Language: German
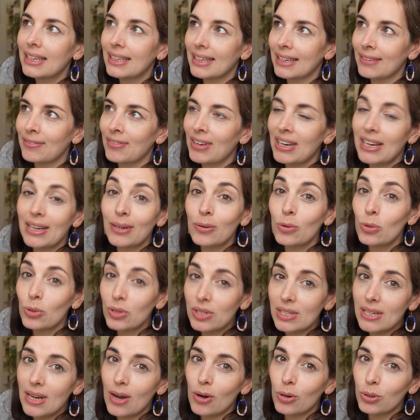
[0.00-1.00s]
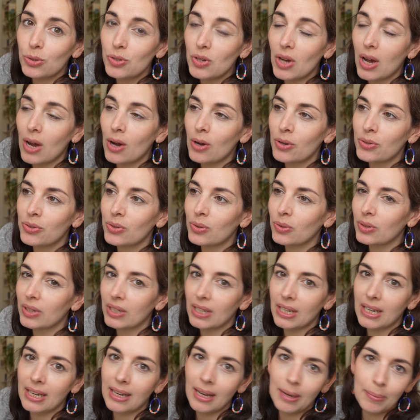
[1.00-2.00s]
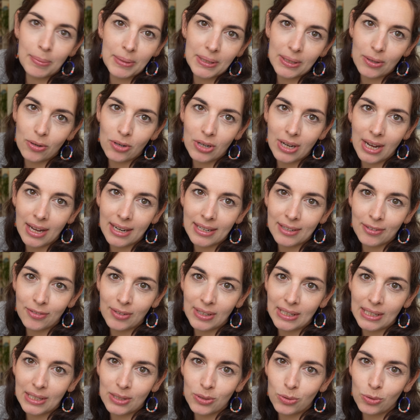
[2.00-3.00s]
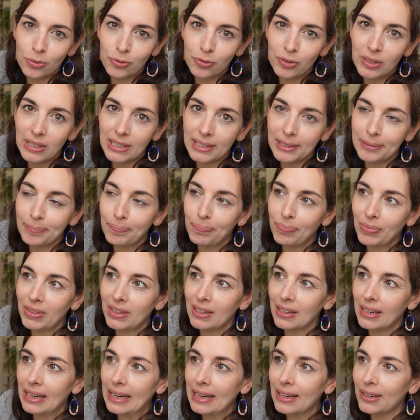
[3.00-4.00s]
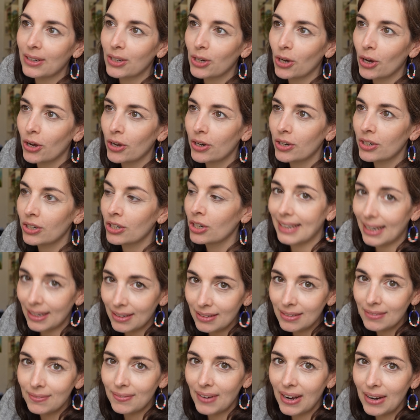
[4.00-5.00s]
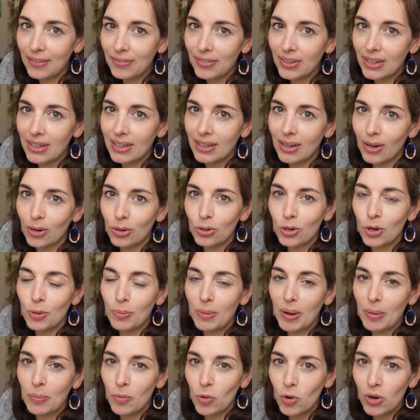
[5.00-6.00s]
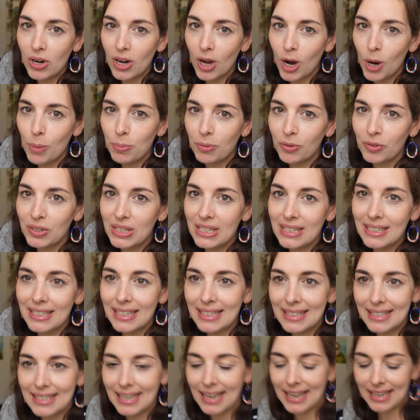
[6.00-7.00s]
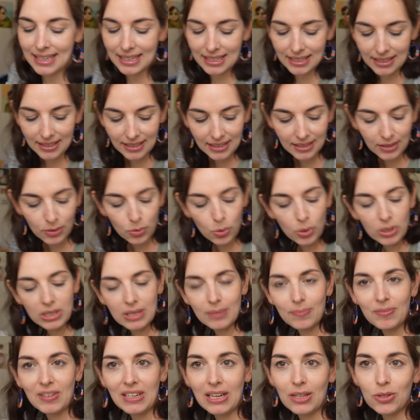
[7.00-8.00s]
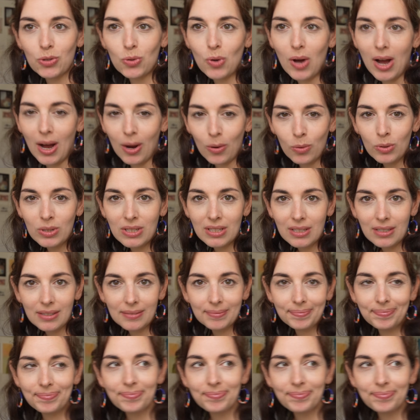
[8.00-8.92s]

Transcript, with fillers: dann war der Große ja auch zu Hause und da habe ich auch gar nicht wirklich so viel drehen können. Dann waren wir auch noch mal im Urlaub und sind jetzt seit äh, kurzem wieder zu Hause.